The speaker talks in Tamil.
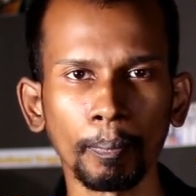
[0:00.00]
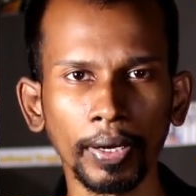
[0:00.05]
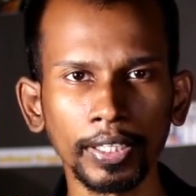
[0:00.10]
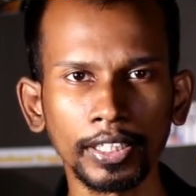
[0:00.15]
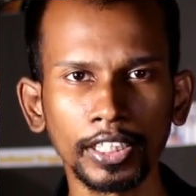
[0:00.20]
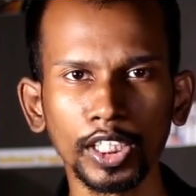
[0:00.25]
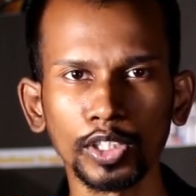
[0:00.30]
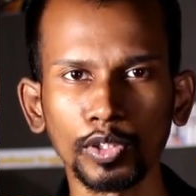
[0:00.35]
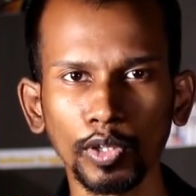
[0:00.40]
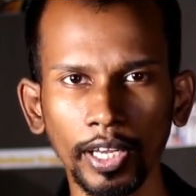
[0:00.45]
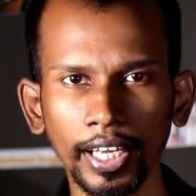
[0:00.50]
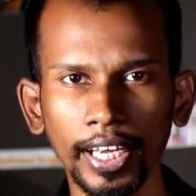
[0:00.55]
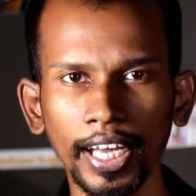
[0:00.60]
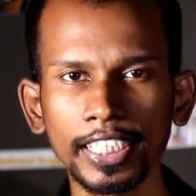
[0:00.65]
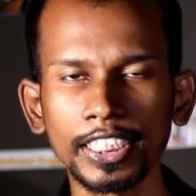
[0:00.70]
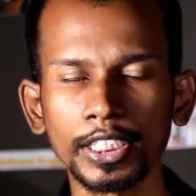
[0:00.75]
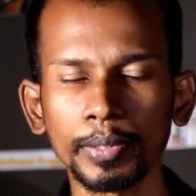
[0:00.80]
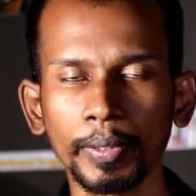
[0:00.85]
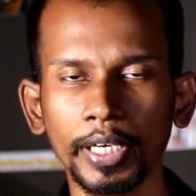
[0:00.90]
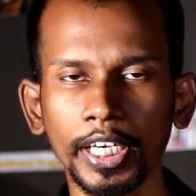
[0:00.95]
பத்து
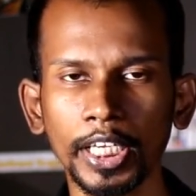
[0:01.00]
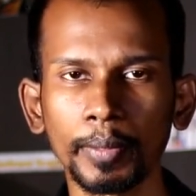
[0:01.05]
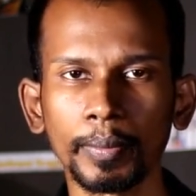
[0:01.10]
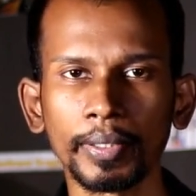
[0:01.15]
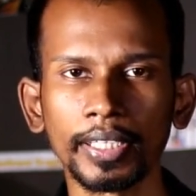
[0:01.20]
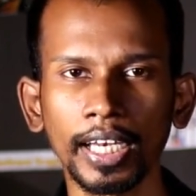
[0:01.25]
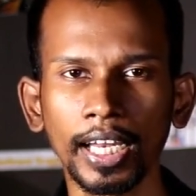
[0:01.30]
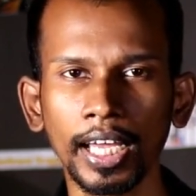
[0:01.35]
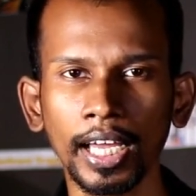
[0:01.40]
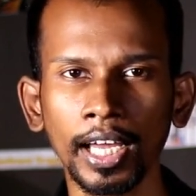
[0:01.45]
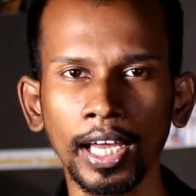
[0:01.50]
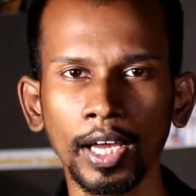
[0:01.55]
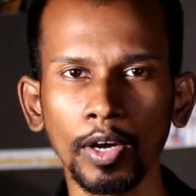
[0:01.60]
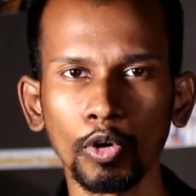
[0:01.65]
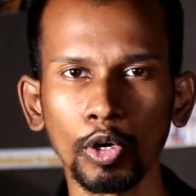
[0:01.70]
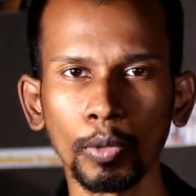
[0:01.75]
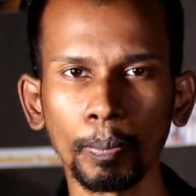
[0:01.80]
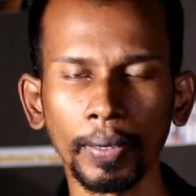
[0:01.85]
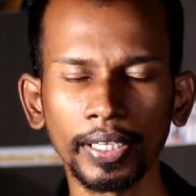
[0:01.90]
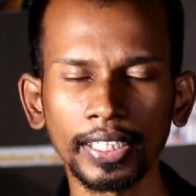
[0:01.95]
தொலைக்காட்சி பெட்டிக்கு பதிலாக
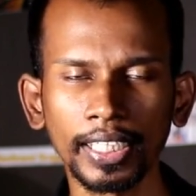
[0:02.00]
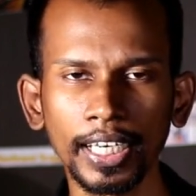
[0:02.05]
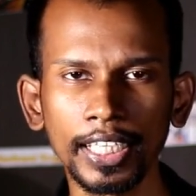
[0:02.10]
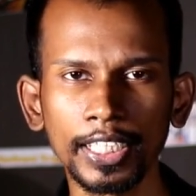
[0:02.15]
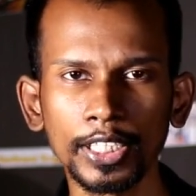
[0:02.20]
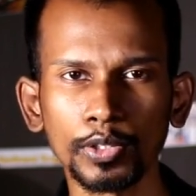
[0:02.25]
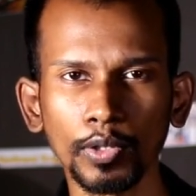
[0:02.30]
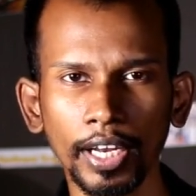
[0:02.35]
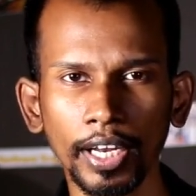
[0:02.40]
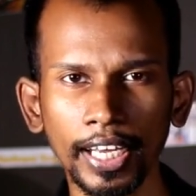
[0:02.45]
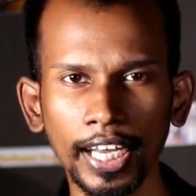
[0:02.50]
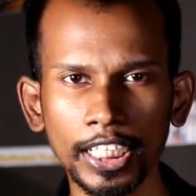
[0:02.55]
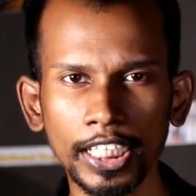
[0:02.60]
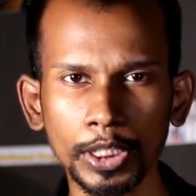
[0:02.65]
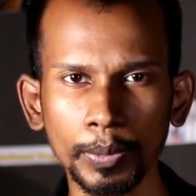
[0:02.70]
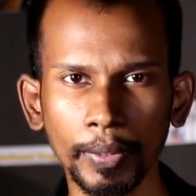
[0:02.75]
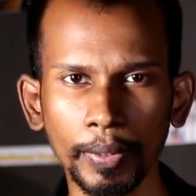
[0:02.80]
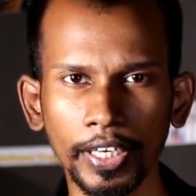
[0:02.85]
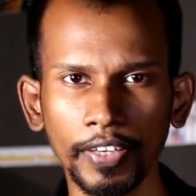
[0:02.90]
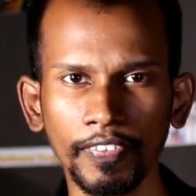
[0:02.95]
ஒரு பதினஞ்சு
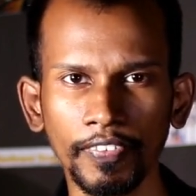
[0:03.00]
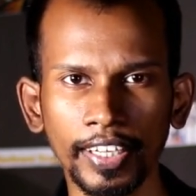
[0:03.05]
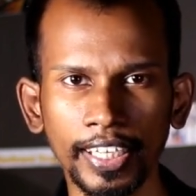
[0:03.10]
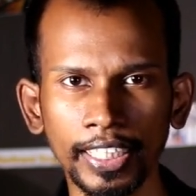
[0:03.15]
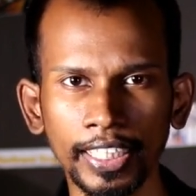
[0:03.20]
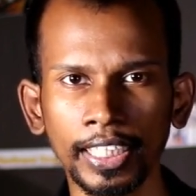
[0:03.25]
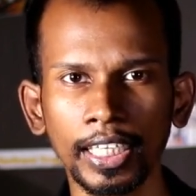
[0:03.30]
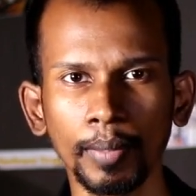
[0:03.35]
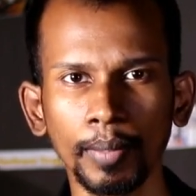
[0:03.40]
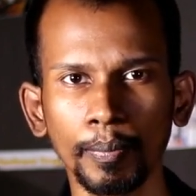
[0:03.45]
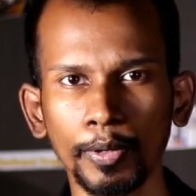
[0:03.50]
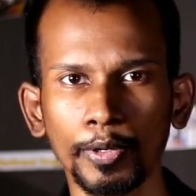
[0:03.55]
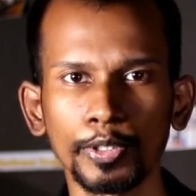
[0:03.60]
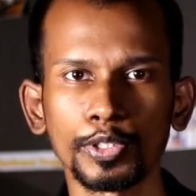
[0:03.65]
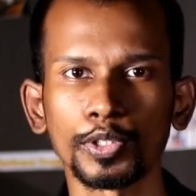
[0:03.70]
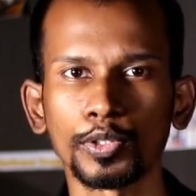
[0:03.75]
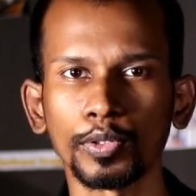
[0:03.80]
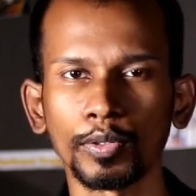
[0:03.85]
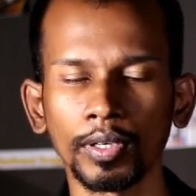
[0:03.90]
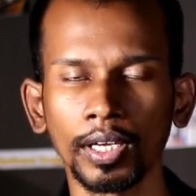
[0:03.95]
தொலைக்காட்சி பெட்டி விற்குது அப்படின்னு
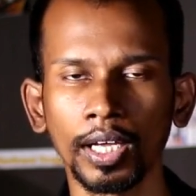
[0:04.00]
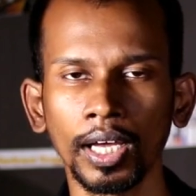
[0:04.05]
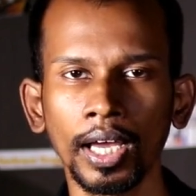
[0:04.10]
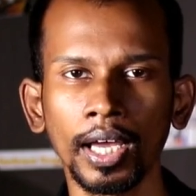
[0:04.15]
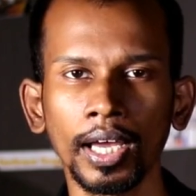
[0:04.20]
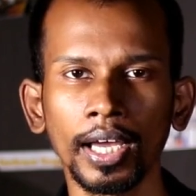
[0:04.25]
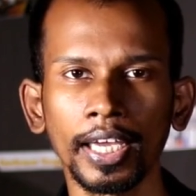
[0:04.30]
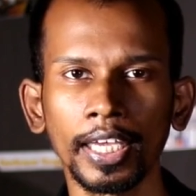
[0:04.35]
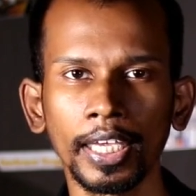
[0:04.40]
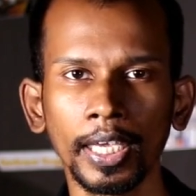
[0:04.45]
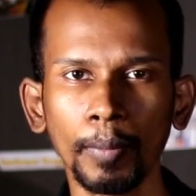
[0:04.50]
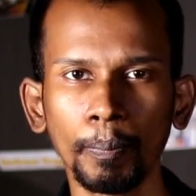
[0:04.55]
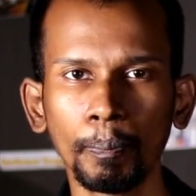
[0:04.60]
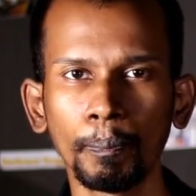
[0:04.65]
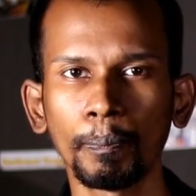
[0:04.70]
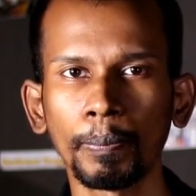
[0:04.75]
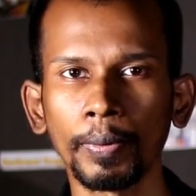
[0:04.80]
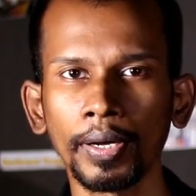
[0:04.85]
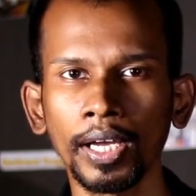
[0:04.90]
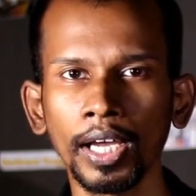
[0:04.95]
வச்சுட்டோம்னா
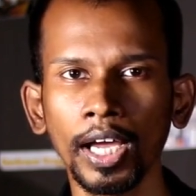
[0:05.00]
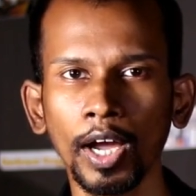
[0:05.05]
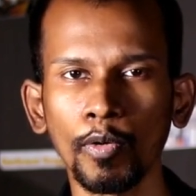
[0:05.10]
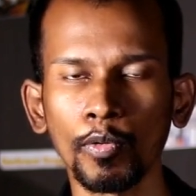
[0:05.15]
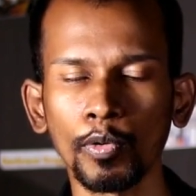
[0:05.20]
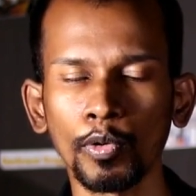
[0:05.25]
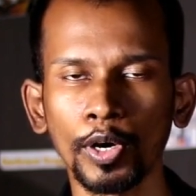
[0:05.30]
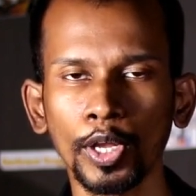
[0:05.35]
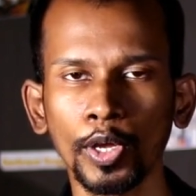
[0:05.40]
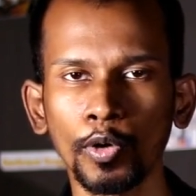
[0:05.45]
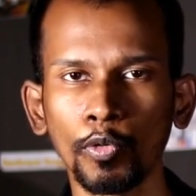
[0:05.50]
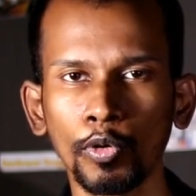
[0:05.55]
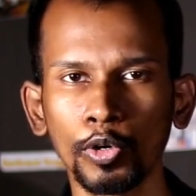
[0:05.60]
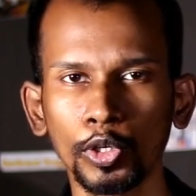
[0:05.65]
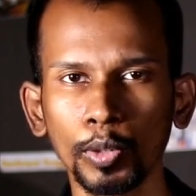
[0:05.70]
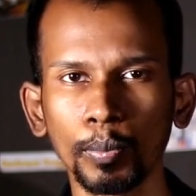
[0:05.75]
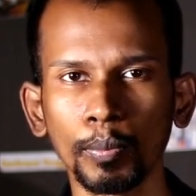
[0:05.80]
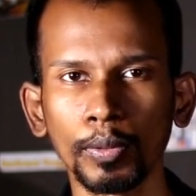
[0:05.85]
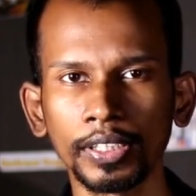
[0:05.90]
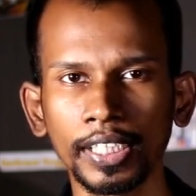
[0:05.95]
இப்போ அவங்களுடைய
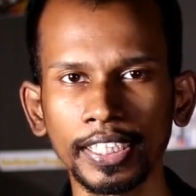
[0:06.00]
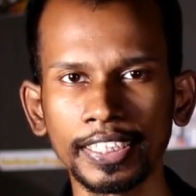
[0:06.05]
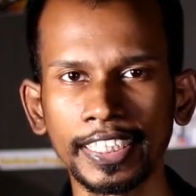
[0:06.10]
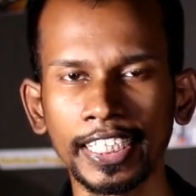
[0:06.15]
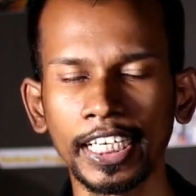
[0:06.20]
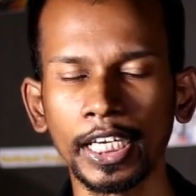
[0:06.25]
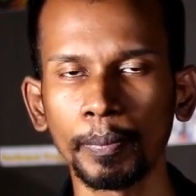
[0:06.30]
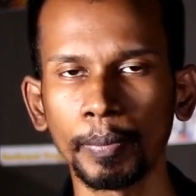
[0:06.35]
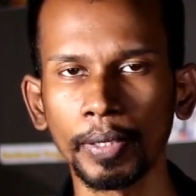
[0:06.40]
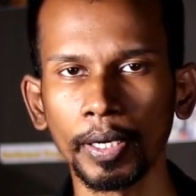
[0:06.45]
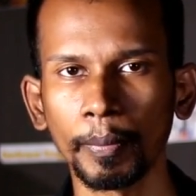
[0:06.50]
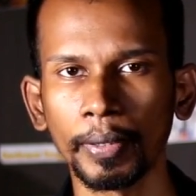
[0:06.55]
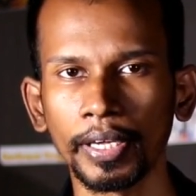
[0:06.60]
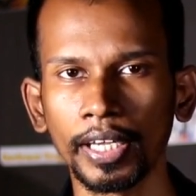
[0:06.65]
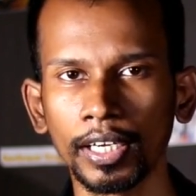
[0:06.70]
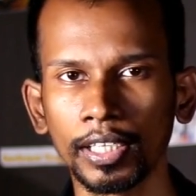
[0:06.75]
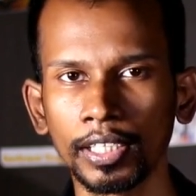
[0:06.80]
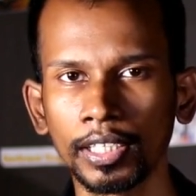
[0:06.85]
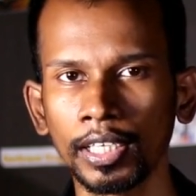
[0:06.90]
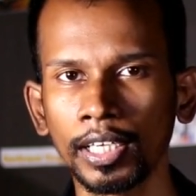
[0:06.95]
ஒட்டுமொத்த ஜிடிபி
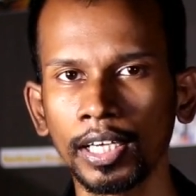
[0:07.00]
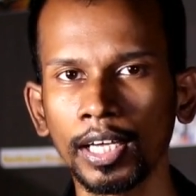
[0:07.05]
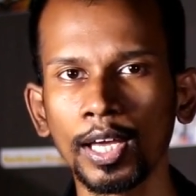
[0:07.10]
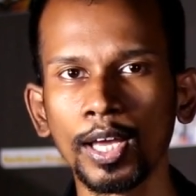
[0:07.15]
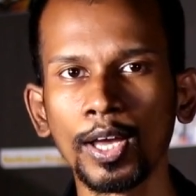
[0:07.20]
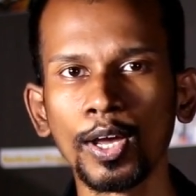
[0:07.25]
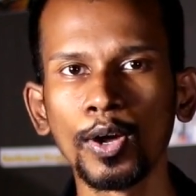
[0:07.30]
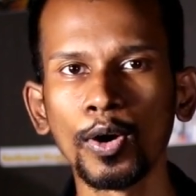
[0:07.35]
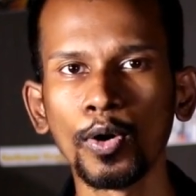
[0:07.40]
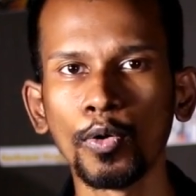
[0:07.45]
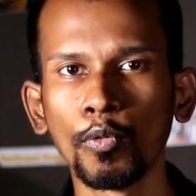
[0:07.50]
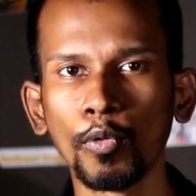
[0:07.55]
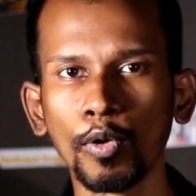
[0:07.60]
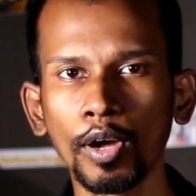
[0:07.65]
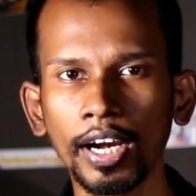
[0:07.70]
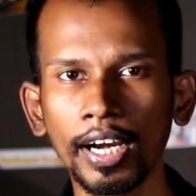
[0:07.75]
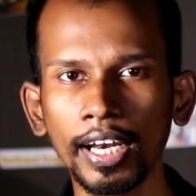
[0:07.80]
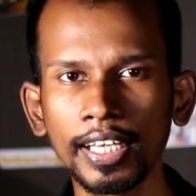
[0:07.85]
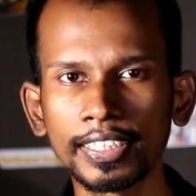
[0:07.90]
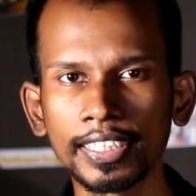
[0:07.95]
அப்படிங்கிறது
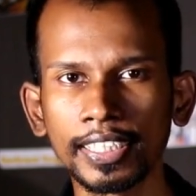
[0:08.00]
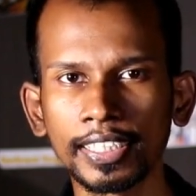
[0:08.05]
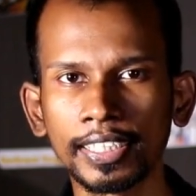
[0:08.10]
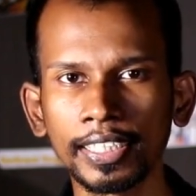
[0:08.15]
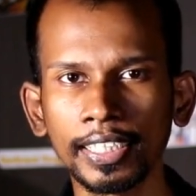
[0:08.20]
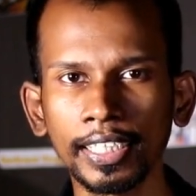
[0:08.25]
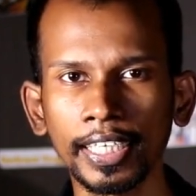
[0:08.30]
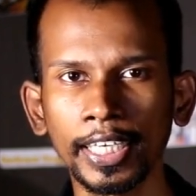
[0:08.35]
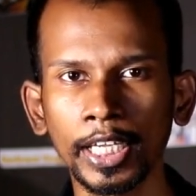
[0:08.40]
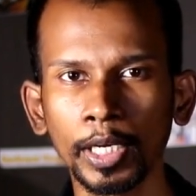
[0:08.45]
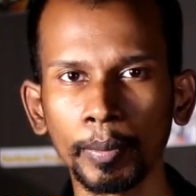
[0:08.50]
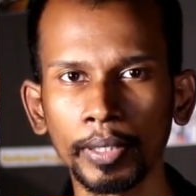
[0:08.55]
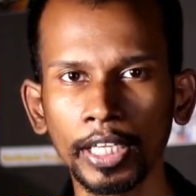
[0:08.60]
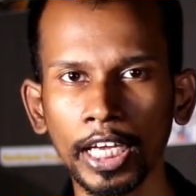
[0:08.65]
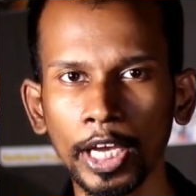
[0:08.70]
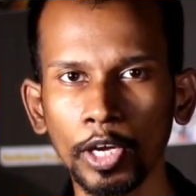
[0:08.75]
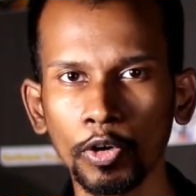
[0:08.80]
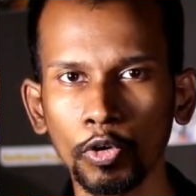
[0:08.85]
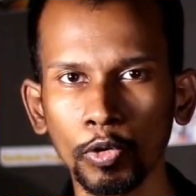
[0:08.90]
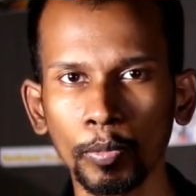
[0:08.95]
ஒரு லட்சத்து
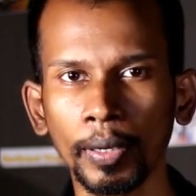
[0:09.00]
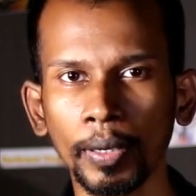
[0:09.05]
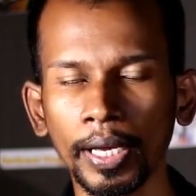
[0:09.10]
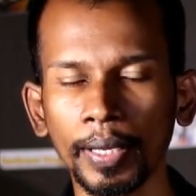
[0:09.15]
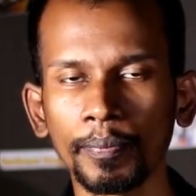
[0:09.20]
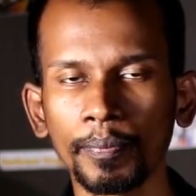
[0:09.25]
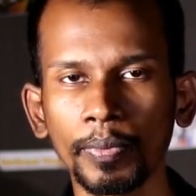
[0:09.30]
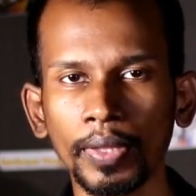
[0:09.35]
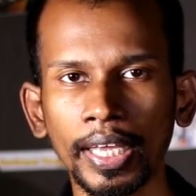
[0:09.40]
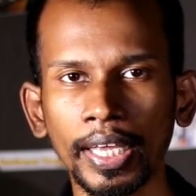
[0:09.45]
இருபதாயிரம் ரூபாய்